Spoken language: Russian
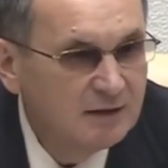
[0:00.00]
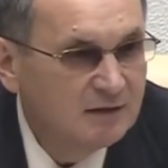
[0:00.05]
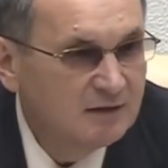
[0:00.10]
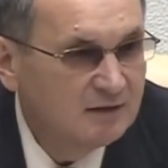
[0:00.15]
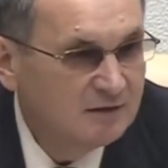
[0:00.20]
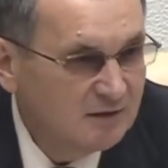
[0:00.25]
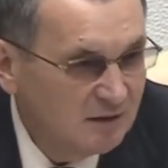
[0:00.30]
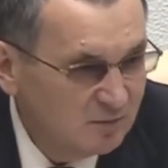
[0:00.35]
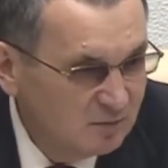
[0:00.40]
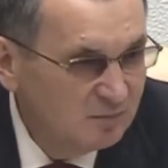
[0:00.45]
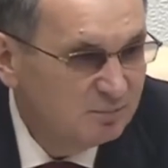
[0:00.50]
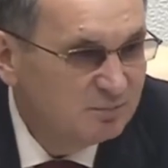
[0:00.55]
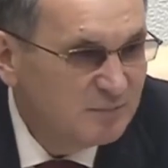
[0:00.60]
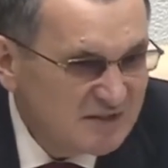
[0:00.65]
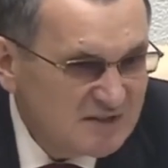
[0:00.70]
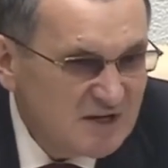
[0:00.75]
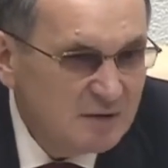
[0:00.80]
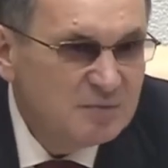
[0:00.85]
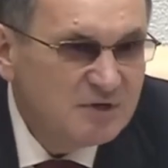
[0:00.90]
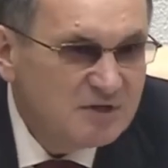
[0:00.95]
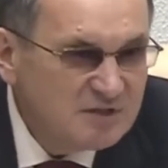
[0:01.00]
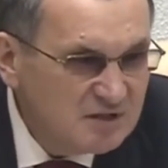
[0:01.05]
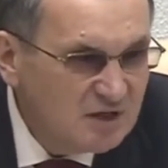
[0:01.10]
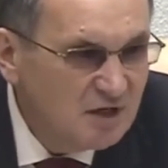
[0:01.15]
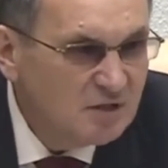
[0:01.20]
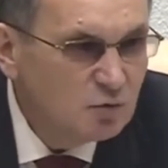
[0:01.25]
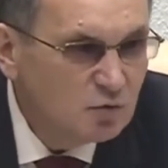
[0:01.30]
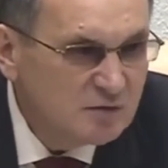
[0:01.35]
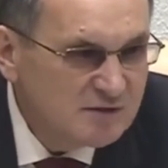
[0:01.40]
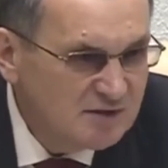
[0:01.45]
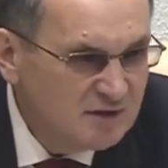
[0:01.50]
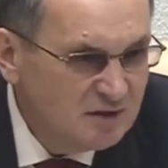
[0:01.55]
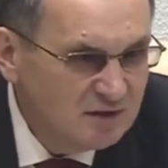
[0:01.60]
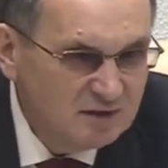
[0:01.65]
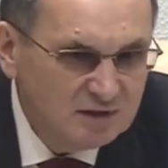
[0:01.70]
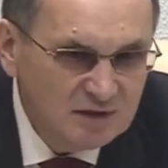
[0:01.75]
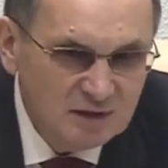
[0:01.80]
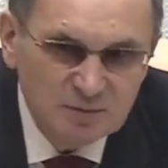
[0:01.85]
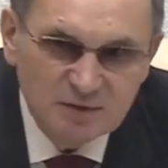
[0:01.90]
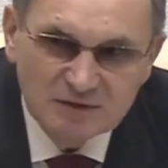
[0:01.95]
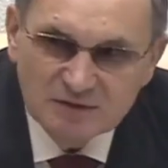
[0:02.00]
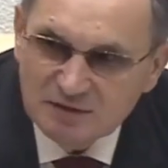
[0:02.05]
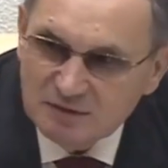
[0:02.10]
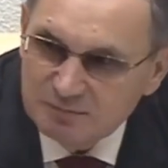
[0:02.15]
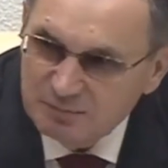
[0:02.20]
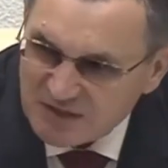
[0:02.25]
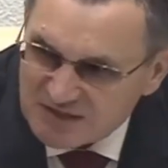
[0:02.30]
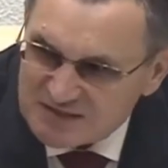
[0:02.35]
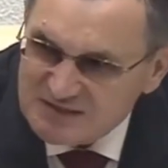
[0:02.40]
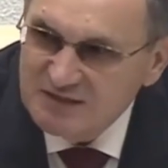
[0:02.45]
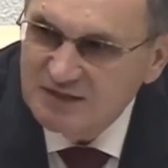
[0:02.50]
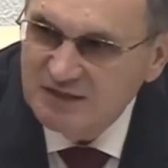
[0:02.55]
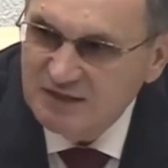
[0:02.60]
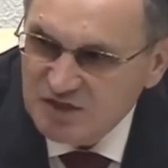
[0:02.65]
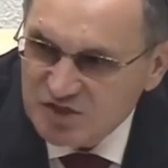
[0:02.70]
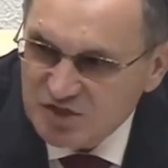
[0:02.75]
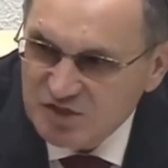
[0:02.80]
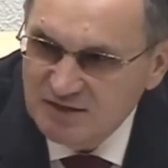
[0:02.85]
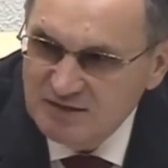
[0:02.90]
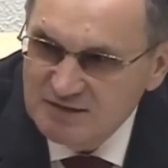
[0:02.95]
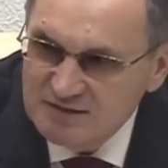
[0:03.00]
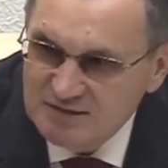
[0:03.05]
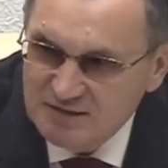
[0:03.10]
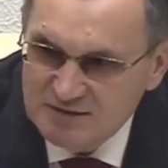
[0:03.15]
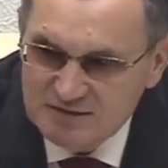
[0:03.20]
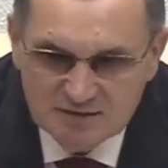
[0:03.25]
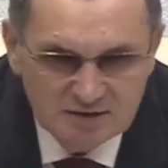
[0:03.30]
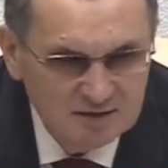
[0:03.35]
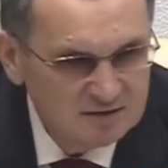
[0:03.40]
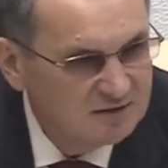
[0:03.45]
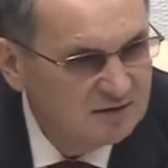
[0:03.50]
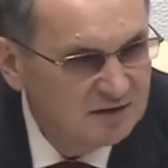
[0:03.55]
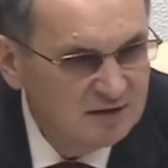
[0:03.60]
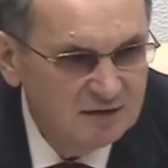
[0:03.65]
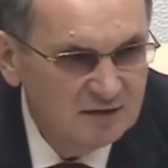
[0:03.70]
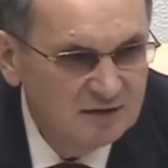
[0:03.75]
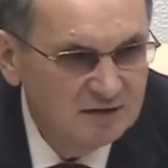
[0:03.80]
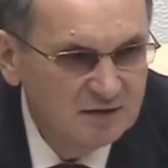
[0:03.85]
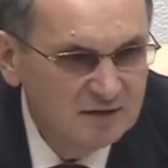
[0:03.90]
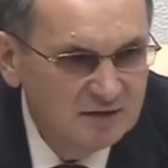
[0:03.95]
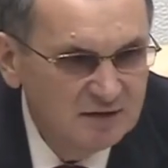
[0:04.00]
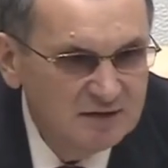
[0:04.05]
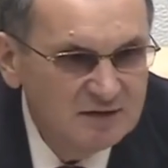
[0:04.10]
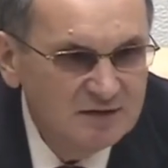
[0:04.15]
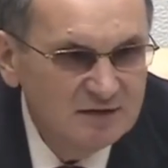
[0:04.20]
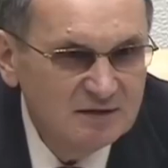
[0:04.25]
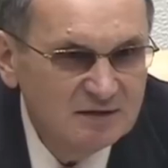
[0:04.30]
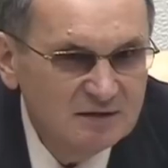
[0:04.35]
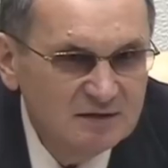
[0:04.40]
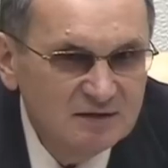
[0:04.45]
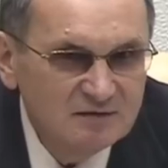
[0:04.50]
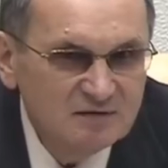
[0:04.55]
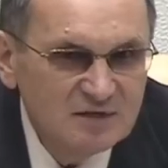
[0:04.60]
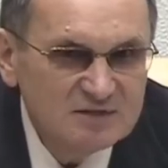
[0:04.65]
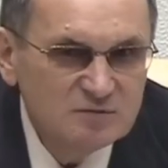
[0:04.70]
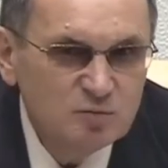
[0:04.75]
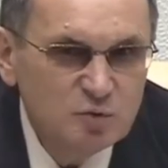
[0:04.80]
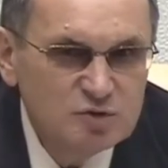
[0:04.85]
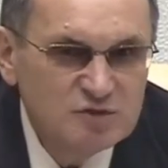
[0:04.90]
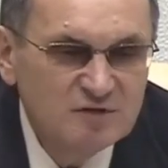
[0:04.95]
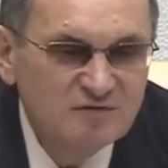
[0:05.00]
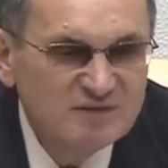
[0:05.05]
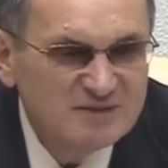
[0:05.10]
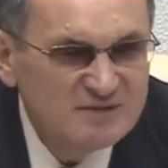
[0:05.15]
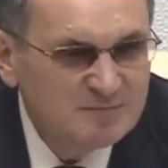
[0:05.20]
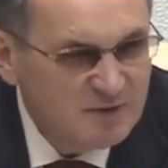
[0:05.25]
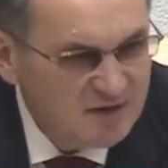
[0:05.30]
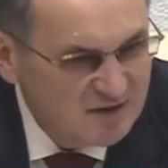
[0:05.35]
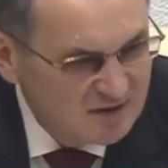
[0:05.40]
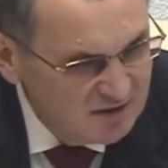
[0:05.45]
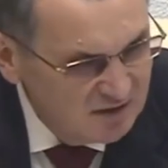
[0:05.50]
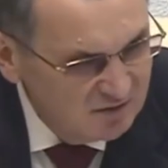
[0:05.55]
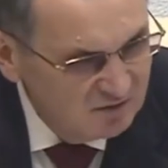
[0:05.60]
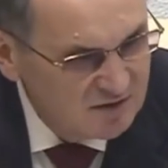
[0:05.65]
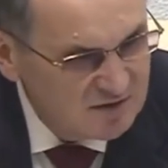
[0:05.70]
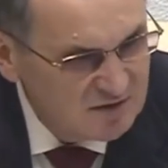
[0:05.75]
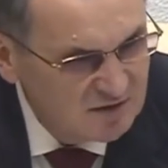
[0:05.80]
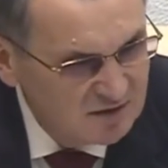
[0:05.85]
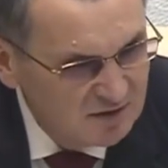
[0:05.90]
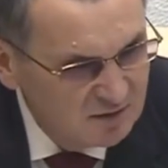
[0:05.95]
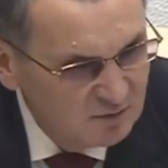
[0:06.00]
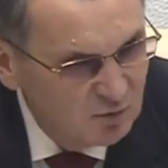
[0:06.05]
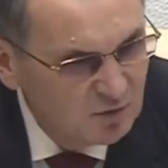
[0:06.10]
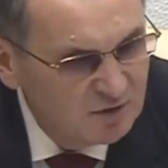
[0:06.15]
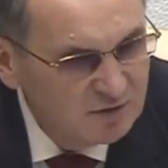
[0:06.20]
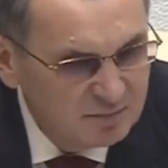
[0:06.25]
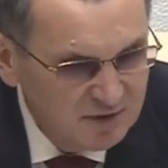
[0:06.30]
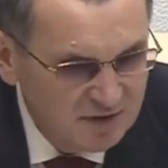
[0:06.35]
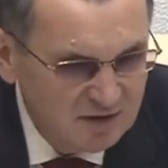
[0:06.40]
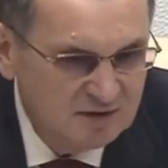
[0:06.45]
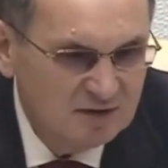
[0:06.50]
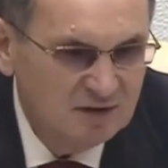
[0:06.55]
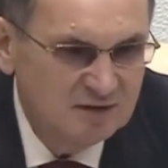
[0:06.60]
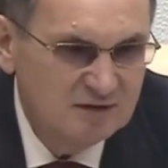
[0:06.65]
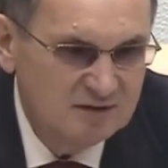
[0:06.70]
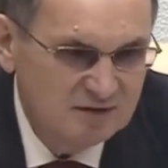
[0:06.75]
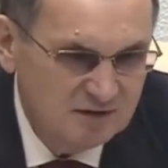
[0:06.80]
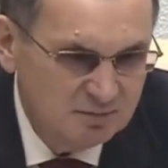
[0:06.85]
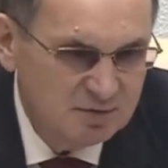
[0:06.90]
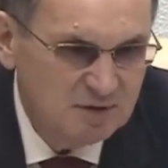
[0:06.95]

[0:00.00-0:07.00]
э, нам без объединения усилий, нам этих простых решений здесь нет, не, не, невозможно воспротивиться, тем более преодолеть те